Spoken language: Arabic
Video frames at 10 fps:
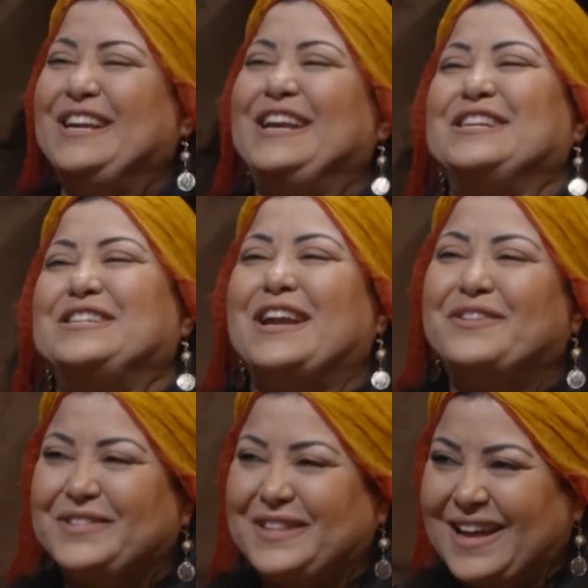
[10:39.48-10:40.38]
الا
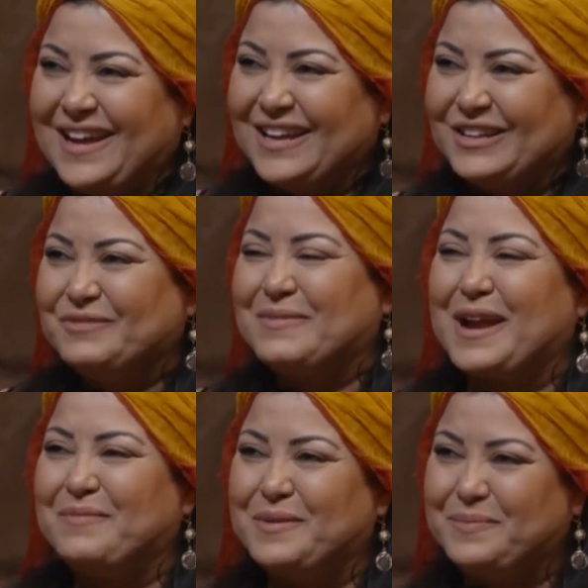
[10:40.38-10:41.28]
شرفتنا
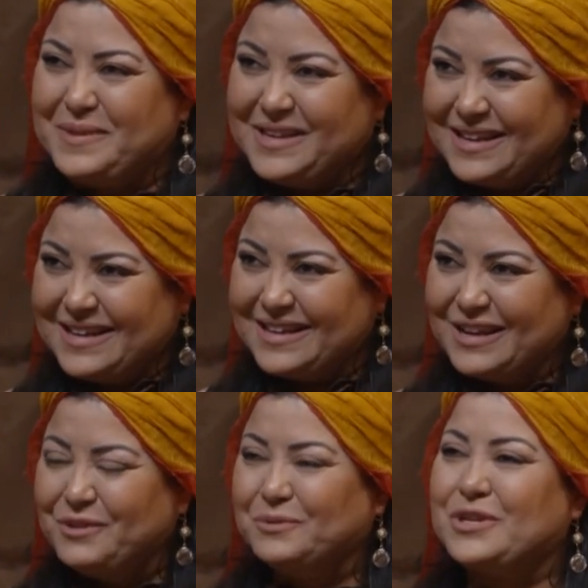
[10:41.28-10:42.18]
مرحبا بيك
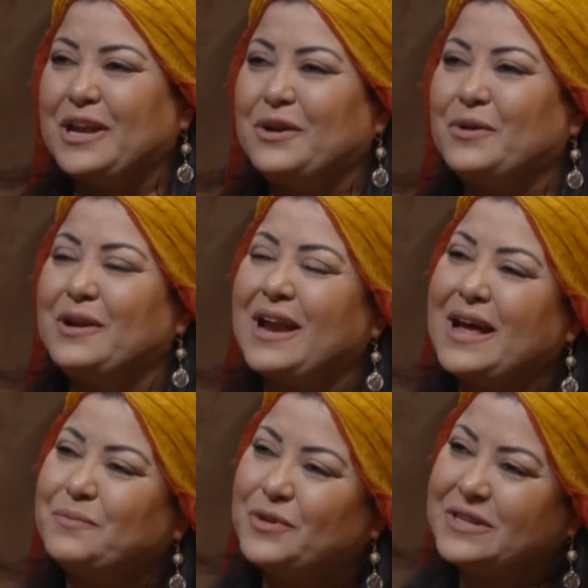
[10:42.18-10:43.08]
ان شاء الله كل
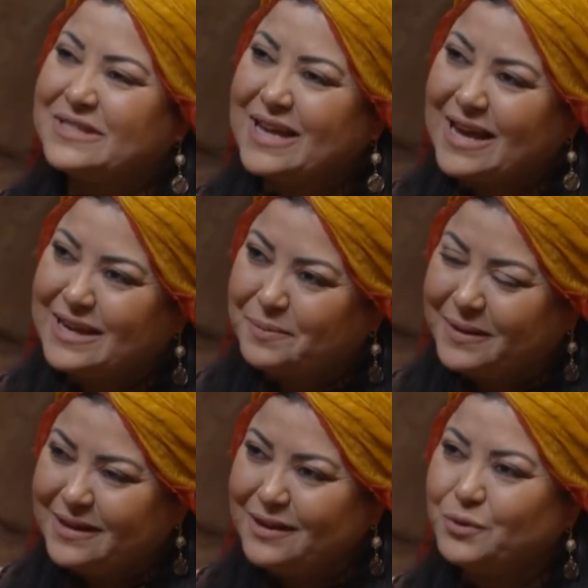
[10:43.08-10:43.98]
عام وانت حيه
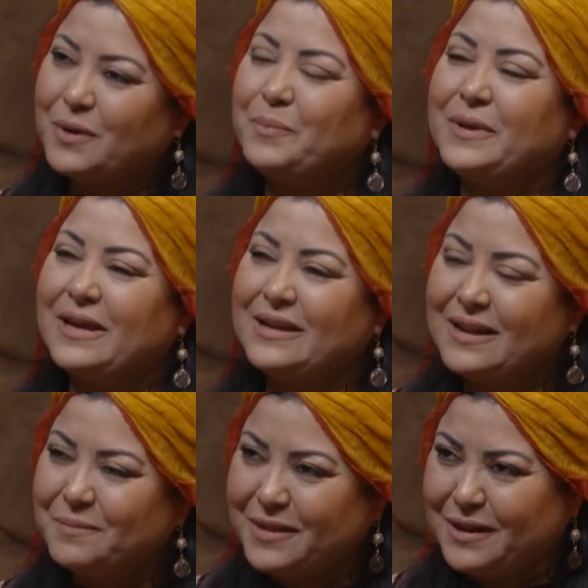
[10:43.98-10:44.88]
بخير وربي يحيي
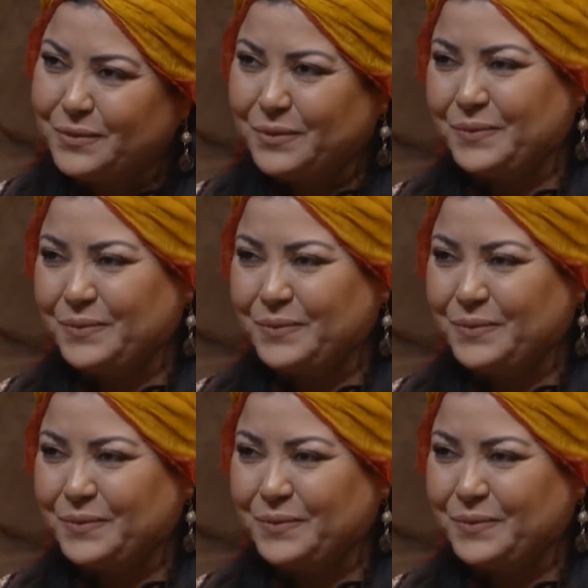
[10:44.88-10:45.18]
كلام فيلو